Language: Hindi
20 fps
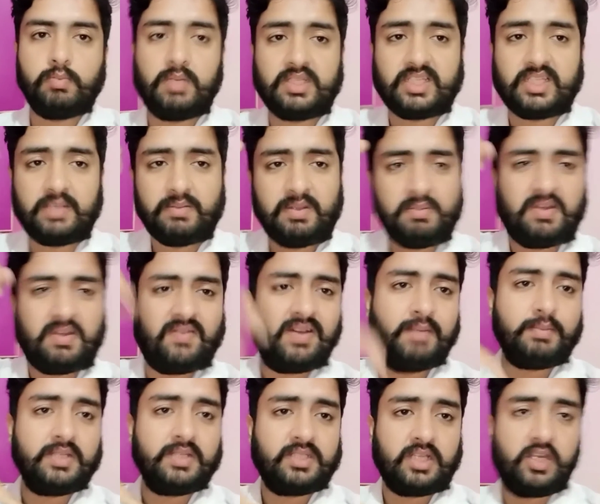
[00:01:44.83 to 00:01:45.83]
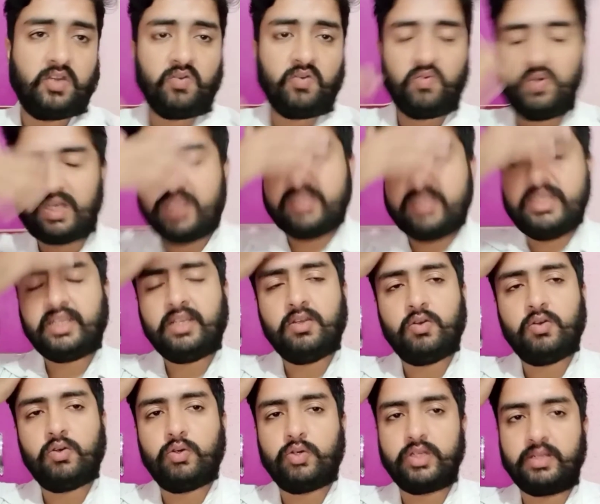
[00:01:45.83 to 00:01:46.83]
तो बस अभी मैं वापस आया हूँ वहाँ से
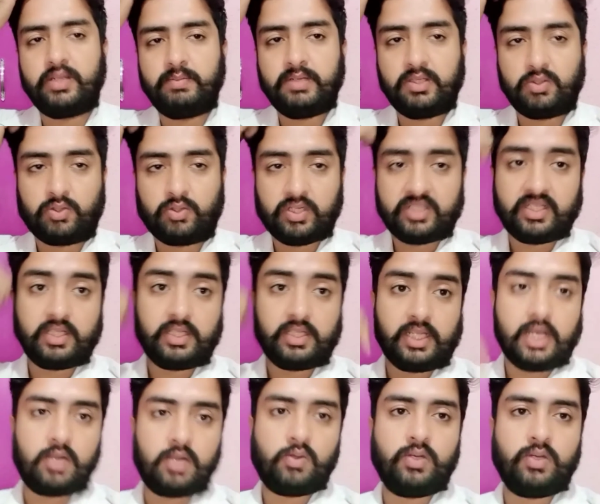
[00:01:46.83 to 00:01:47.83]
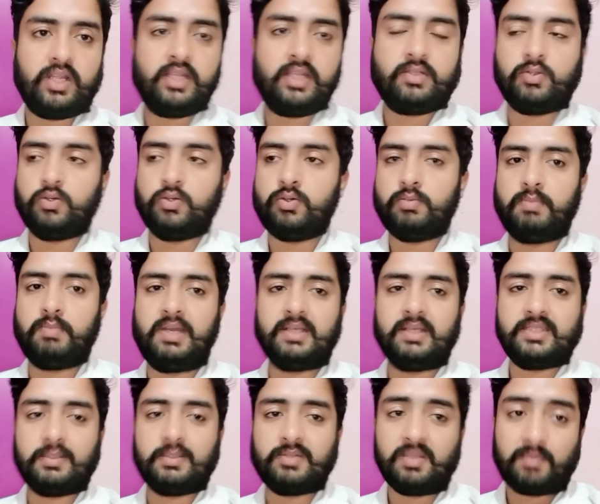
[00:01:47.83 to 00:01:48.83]
और अभी थोड़ा सा तैयार होना है तो
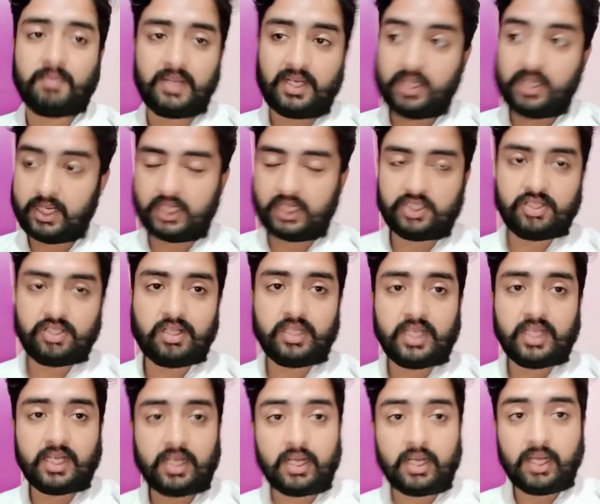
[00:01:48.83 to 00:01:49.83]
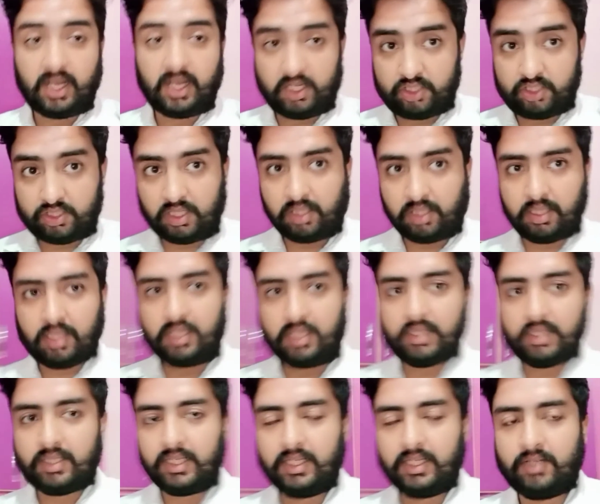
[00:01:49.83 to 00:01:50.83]
मैं सबसे पहले नाश्ता तैयार है नाश्ता कर
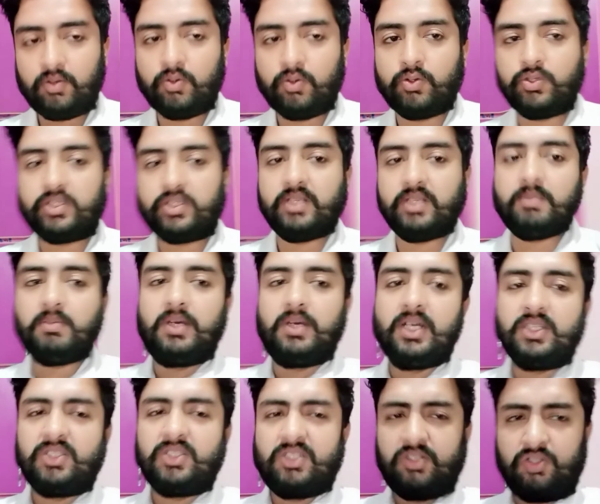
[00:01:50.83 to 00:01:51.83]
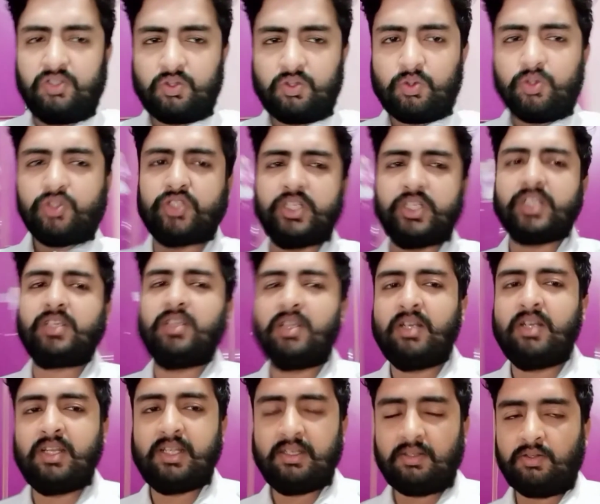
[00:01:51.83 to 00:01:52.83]
लेते हैं और उसके बाद सूट चेंज
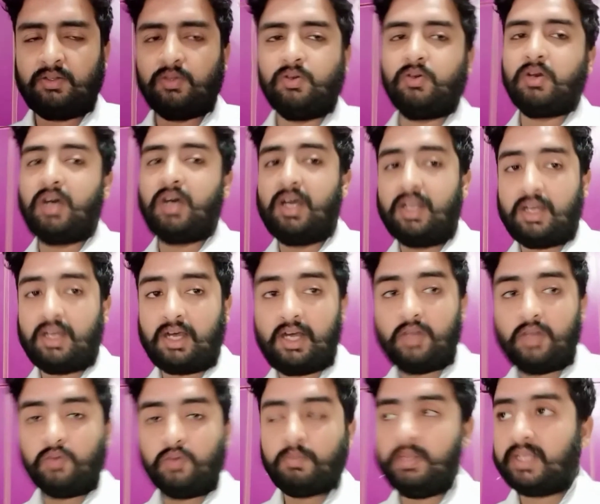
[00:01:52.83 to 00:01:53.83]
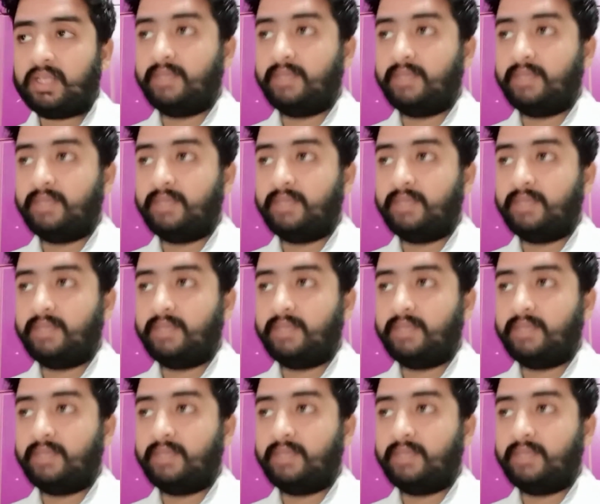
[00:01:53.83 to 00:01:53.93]
करना है तो खाना खा लूँ